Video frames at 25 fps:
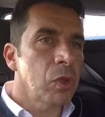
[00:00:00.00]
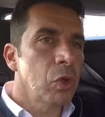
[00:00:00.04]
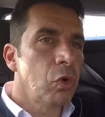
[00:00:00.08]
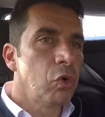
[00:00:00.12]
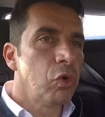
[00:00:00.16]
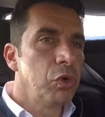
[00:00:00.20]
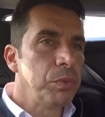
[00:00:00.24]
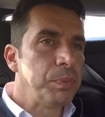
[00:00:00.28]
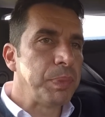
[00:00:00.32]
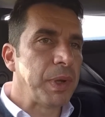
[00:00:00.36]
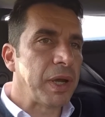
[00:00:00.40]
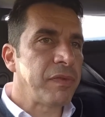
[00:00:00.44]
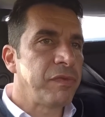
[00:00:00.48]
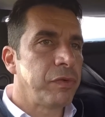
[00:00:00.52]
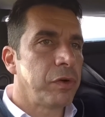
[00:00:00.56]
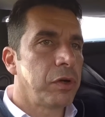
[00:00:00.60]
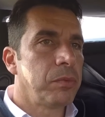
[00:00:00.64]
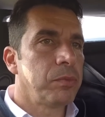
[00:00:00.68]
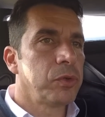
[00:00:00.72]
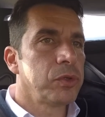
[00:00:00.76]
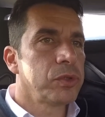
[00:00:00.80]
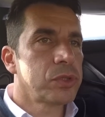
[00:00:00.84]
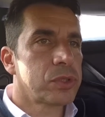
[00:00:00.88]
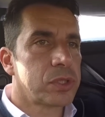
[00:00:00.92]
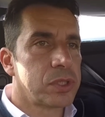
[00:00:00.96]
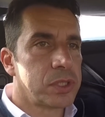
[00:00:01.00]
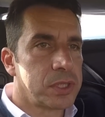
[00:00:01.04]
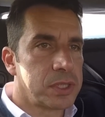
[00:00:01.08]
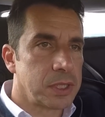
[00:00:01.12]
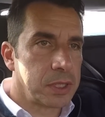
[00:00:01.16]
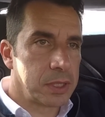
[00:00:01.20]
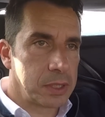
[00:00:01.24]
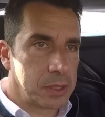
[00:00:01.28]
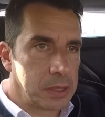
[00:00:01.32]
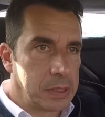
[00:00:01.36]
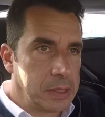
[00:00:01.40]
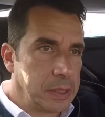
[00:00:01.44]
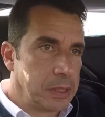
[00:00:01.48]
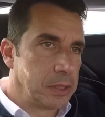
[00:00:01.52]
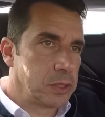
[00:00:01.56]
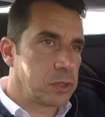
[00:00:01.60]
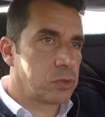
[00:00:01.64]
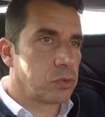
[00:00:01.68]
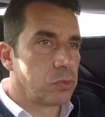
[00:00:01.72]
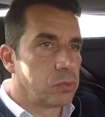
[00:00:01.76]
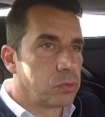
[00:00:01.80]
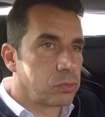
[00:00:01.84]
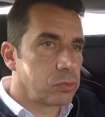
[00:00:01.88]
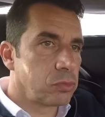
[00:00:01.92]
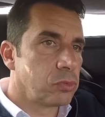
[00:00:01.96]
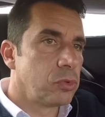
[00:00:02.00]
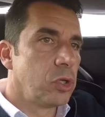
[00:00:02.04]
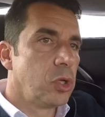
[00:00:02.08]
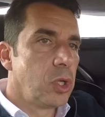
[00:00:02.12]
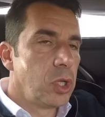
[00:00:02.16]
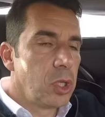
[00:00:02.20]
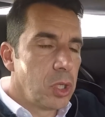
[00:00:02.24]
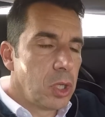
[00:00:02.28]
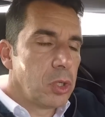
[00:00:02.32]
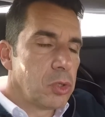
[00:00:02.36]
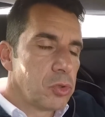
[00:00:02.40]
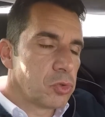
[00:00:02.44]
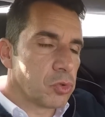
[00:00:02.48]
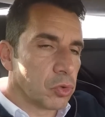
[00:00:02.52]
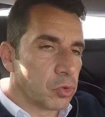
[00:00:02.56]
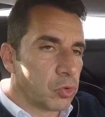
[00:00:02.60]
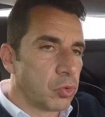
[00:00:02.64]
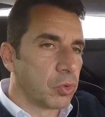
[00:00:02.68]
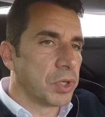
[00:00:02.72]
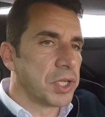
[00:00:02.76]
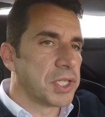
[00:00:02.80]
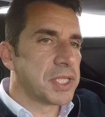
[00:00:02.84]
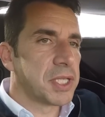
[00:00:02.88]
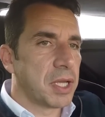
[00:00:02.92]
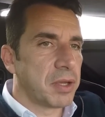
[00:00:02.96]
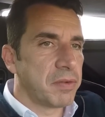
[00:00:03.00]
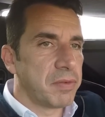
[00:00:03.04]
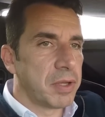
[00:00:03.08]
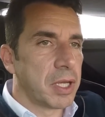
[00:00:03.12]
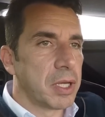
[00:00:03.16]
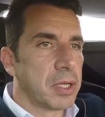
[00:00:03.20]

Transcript: haute performance qui, sont surtout réservés